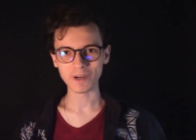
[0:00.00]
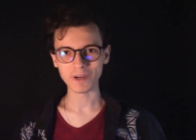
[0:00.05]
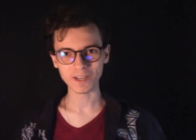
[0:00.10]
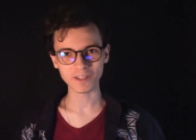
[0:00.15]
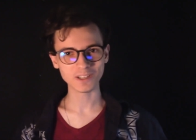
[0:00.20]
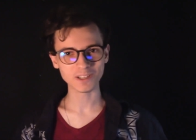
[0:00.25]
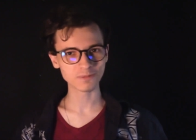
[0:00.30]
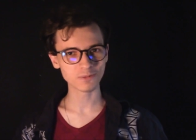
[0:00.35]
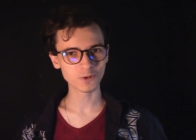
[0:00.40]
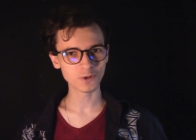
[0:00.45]

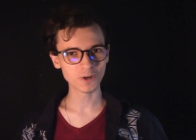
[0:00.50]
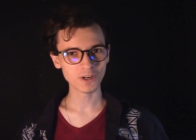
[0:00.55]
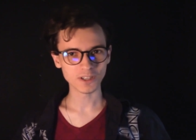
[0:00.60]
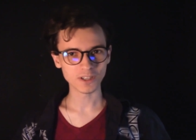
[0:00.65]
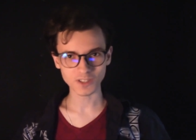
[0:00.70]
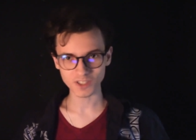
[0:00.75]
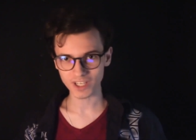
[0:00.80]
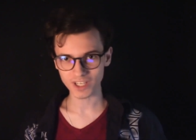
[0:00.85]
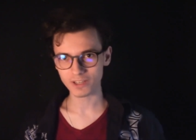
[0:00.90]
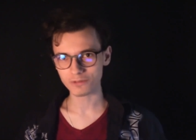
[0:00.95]
поэтому
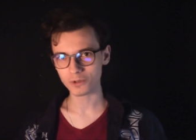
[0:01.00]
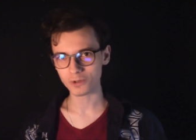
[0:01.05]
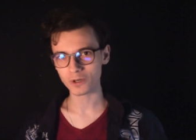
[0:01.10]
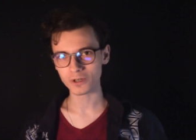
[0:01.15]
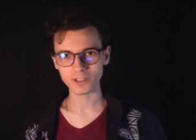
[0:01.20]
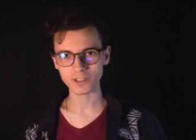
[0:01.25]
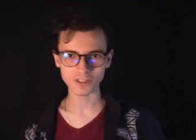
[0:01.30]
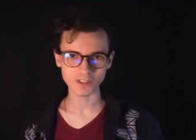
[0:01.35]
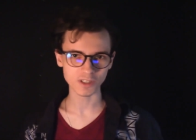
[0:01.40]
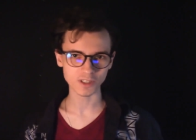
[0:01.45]
я
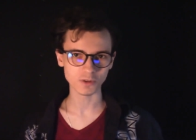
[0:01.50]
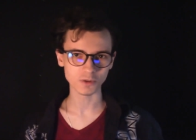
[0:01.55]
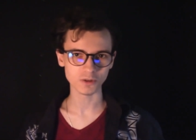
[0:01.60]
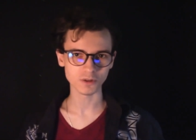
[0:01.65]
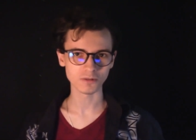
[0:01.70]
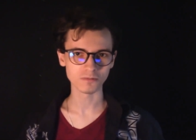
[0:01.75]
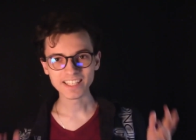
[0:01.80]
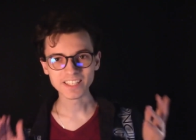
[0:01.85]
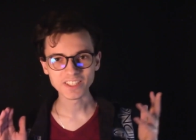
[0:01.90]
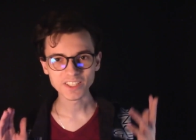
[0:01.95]
его и
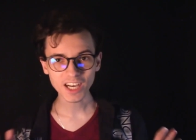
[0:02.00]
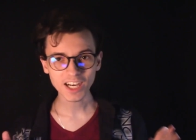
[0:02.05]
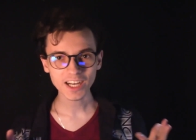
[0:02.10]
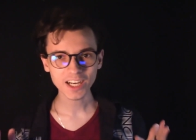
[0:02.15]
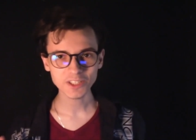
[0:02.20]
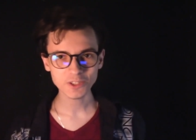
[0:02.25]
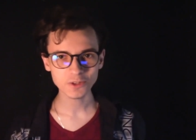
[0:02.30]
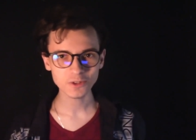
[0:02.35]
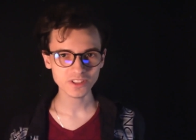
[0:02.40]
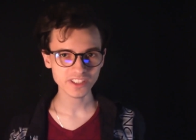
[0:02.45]
делаю.
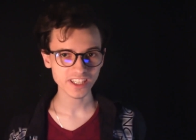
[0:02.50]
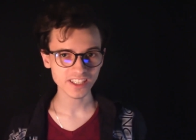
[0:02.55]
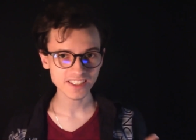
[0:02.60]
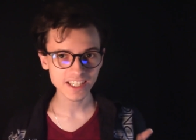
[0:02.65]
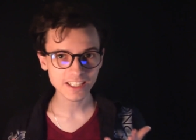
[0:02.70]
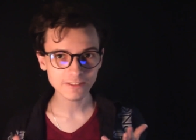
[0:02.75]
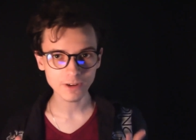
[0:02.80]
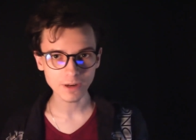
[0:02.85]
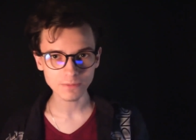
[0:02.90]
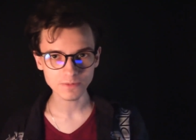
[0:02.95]
Я хочу
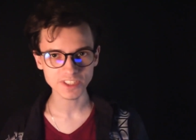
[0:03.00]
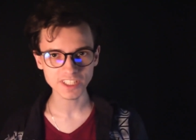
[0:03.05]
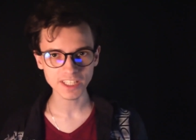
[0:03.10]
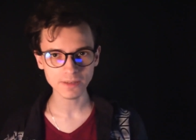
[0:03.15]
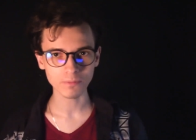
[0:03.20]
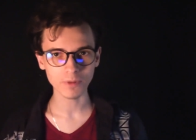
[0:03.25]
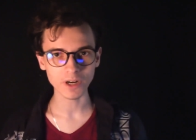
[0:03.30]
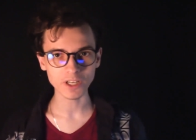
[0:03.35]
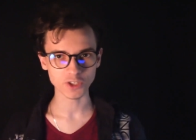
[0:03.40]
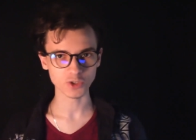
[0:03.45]
сказать вам
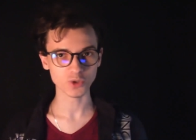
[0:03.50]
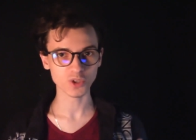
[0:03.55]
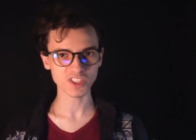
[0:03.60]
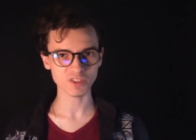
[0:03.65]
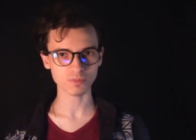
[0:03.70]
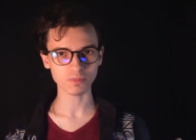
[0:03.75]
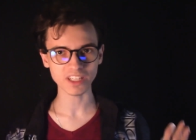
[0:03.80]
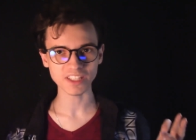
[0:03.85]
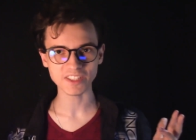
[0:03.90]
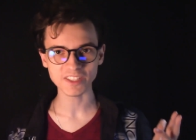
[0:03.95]
всем
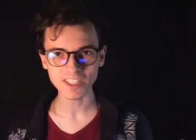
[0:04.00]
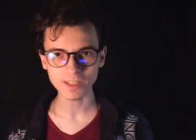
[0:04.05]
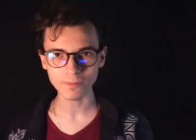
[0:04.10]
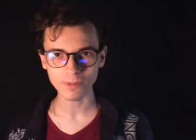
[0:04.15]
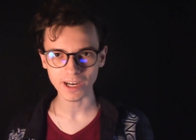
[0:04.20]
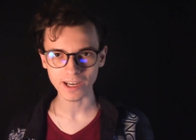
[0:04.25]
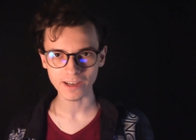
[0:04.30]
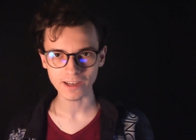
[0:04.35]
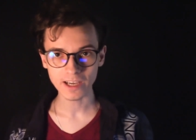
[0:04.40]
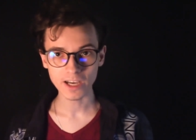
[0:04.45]
большое
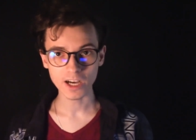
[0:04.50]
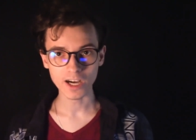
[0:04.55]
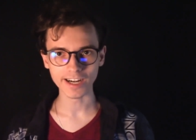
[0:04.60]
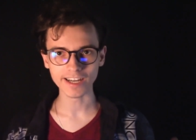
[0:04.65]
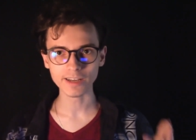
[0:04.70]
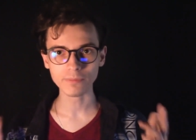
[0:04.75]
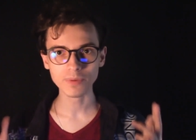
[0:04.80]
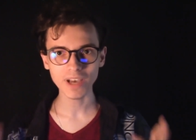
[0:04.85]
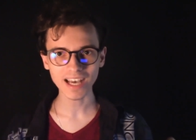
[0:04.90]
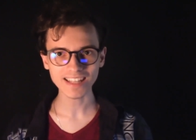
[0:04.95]
спасибо.
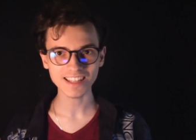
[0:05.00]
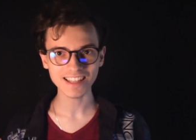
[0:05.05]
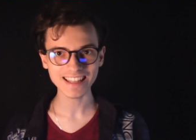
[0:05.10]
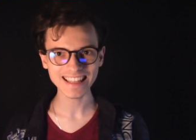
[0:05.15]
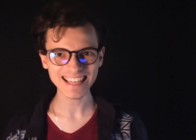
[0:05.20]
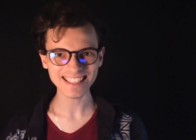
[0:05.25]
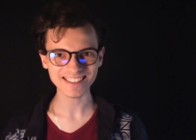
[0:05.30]
Ребята,